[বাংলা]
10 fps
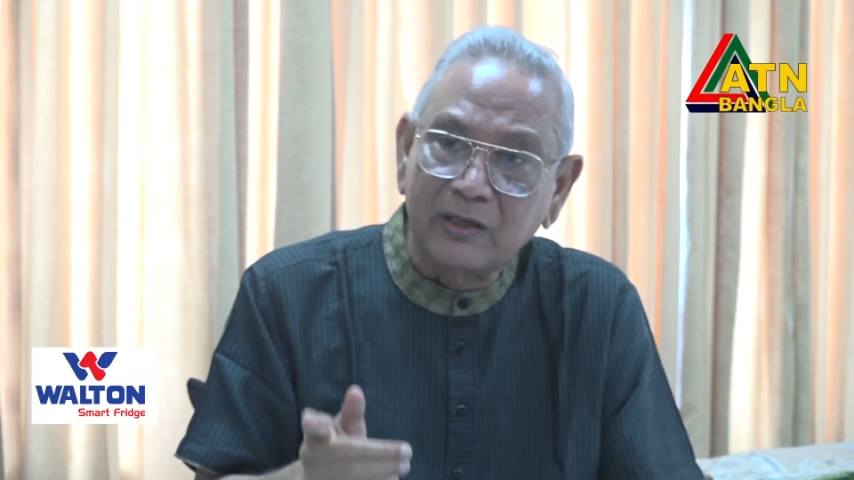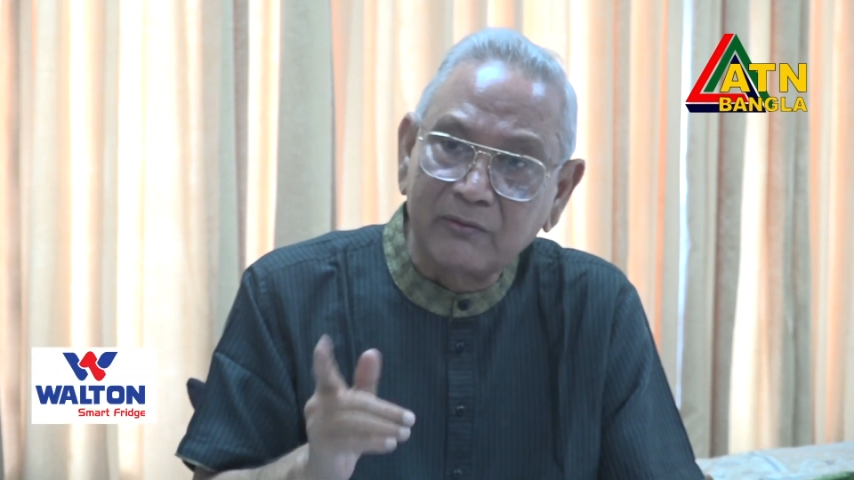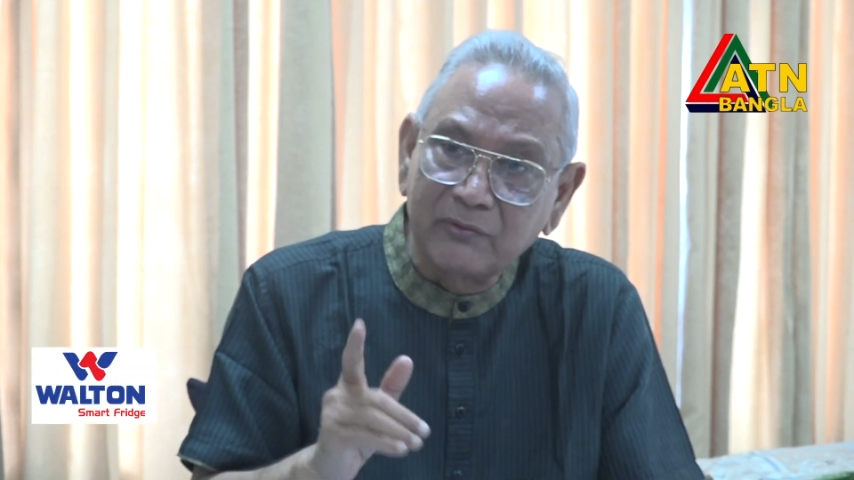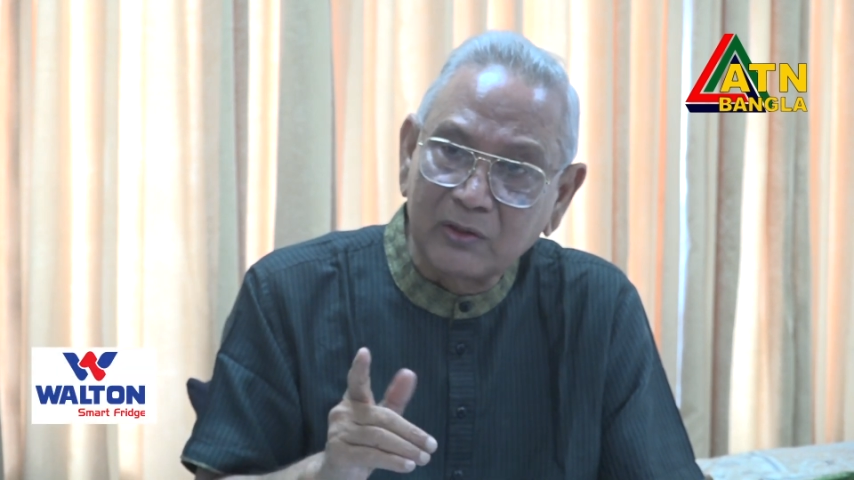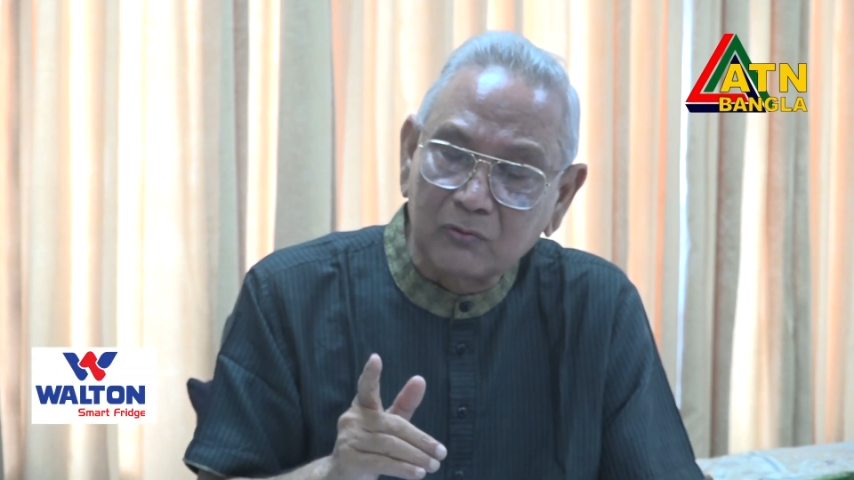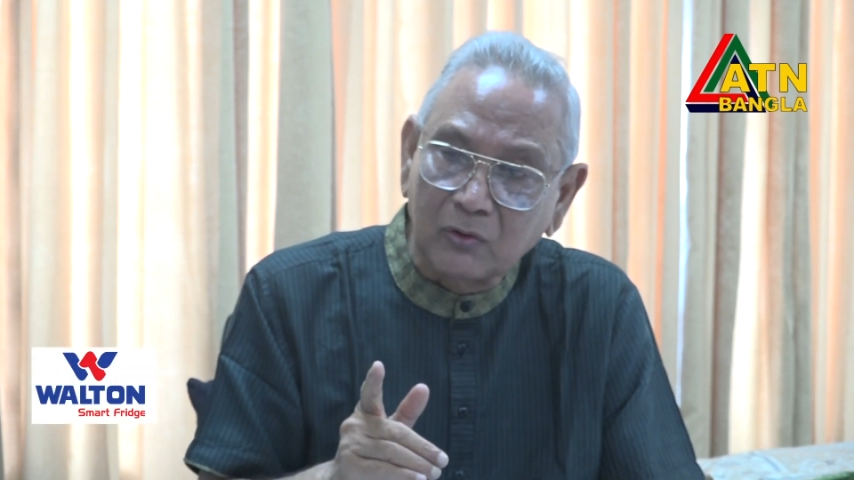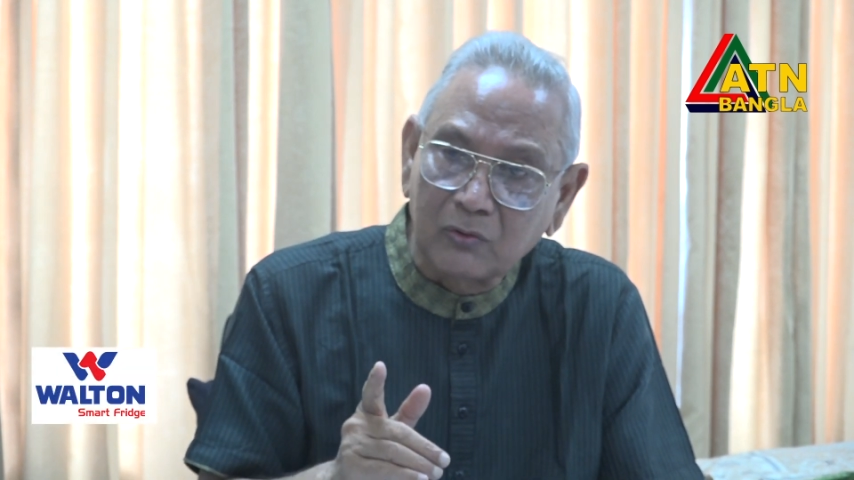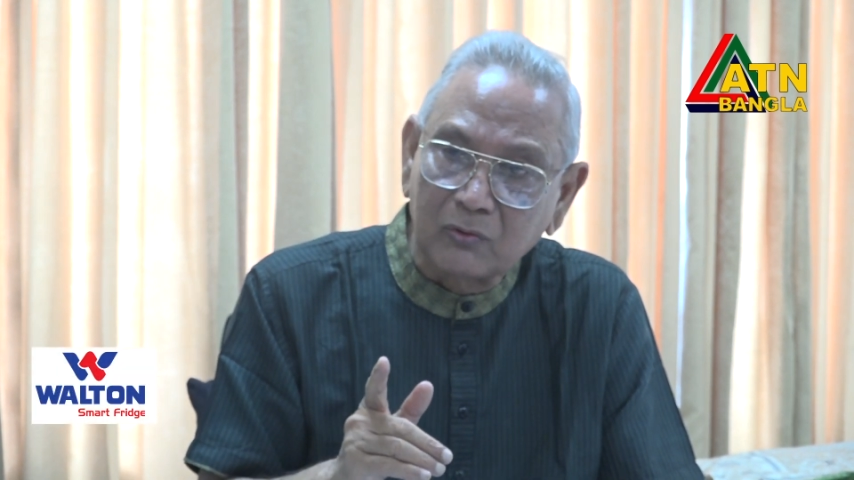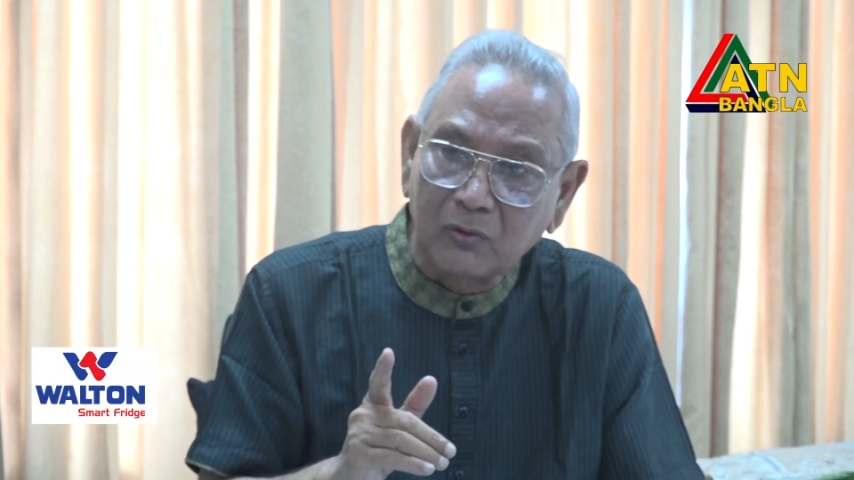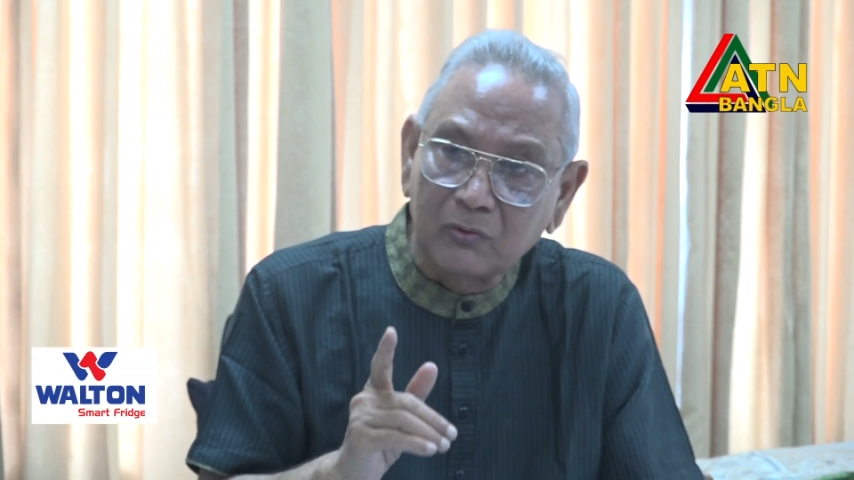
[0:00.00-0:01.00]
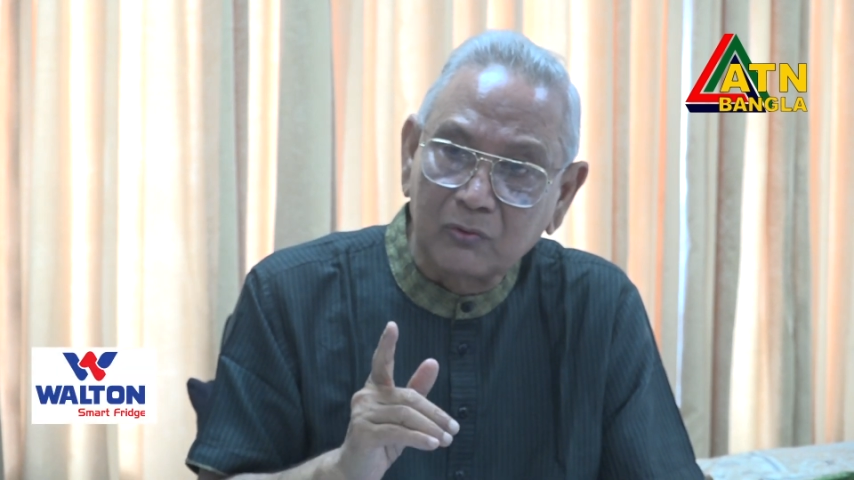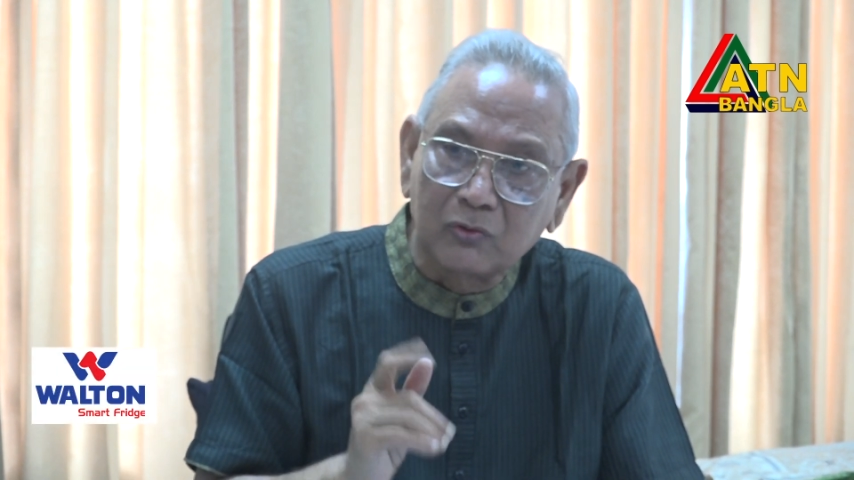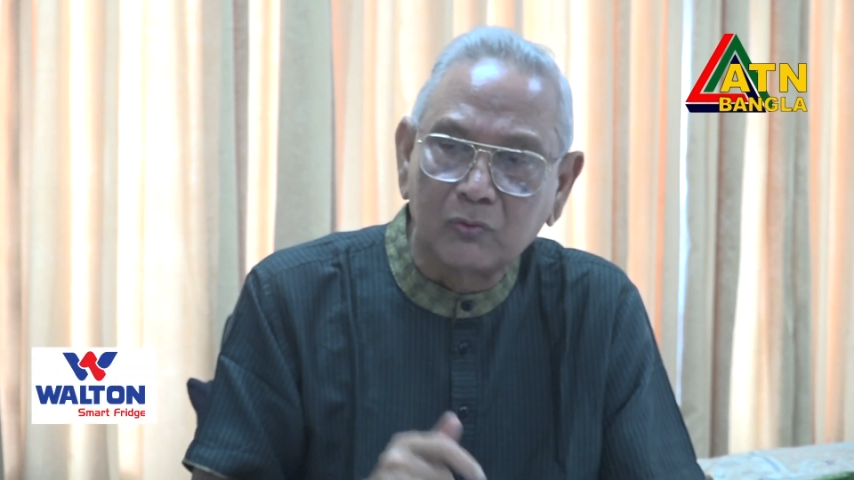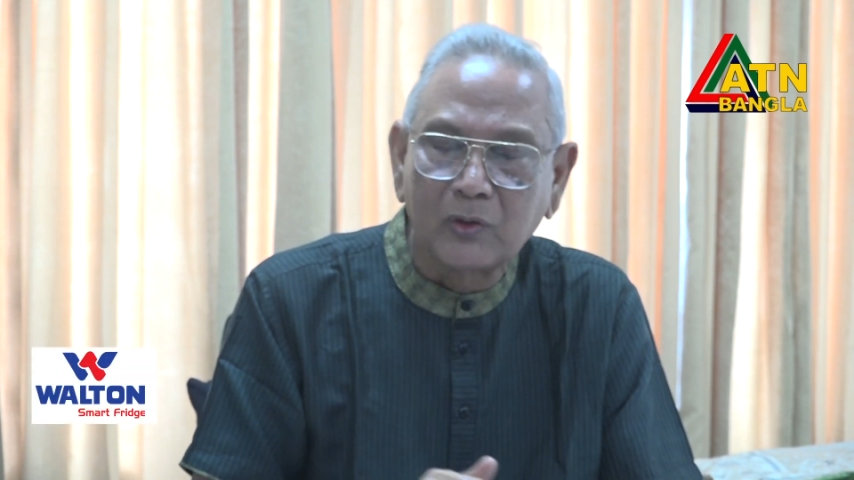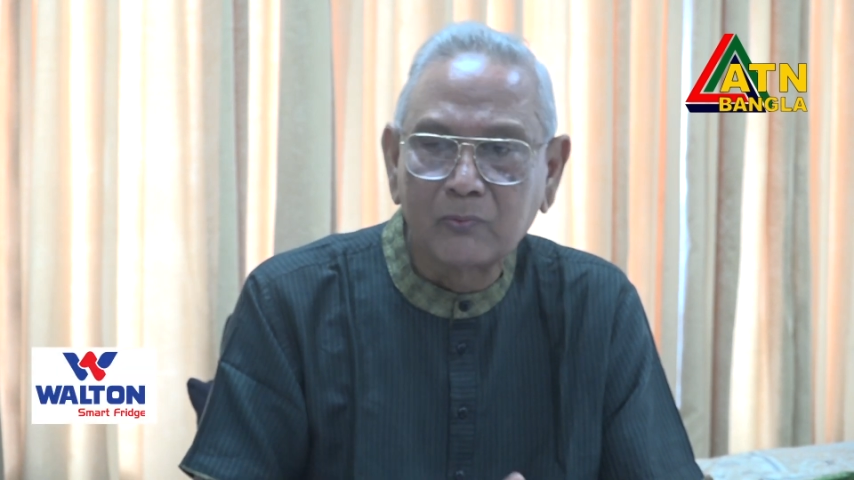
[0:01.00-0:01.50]
ইভেন কখনো কখনো
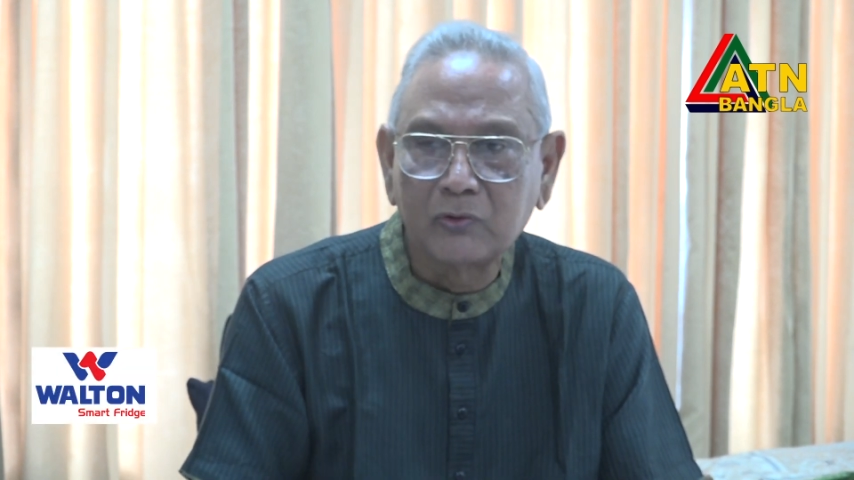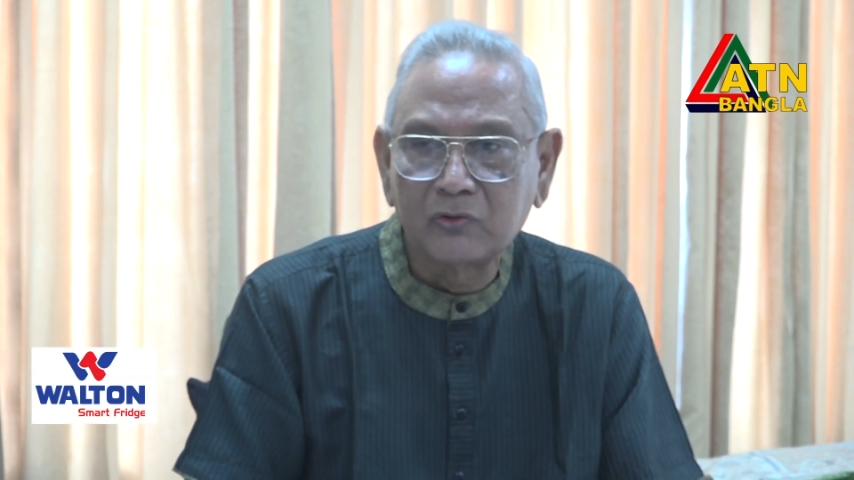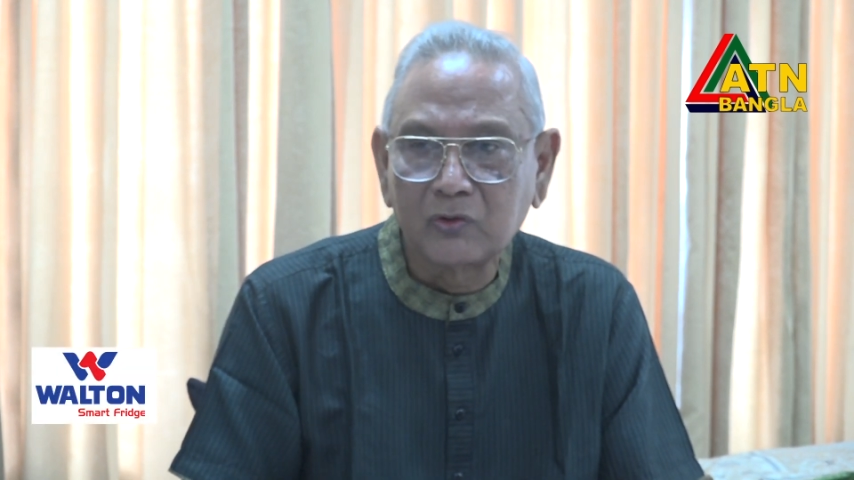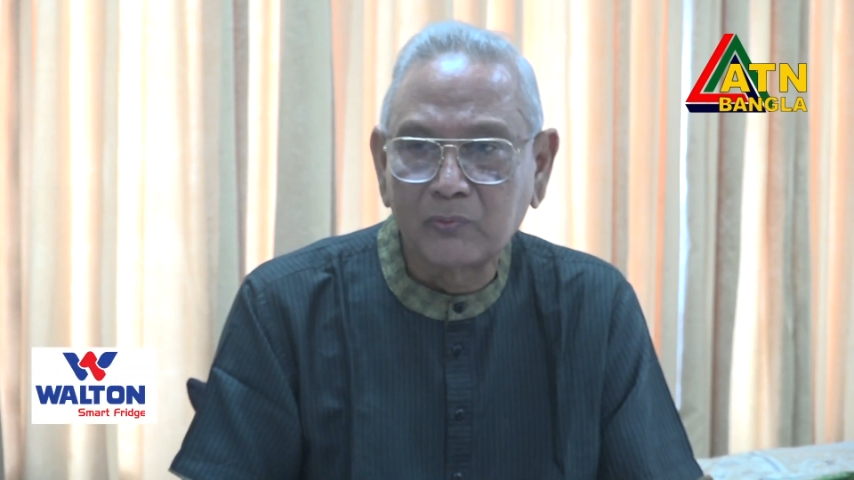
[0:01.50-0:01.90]
দুবার পর্যন্ত